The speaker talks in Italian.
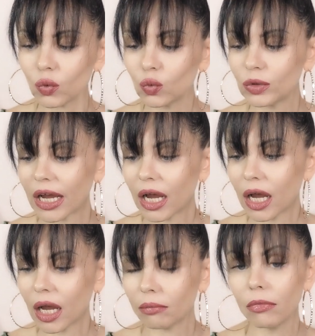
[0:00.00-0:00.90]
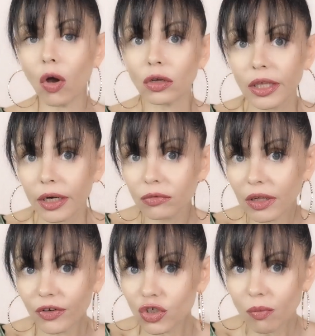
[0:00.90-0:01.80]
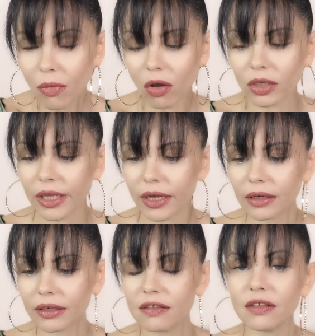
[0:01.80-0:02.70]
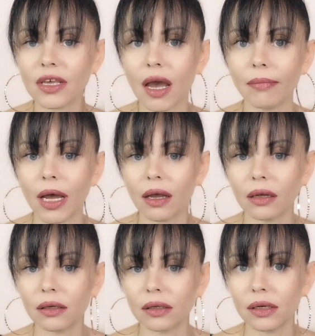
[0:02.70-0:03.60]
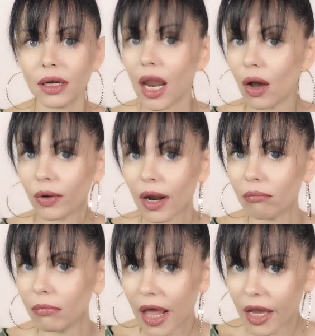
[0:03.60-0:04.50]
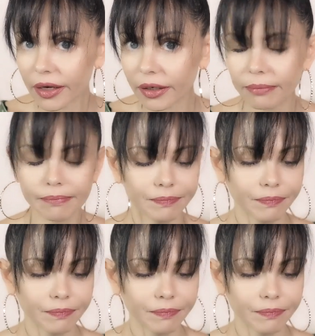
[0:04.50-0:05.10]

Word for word: una blogger, una fashion blogger che si chiama Laura Blair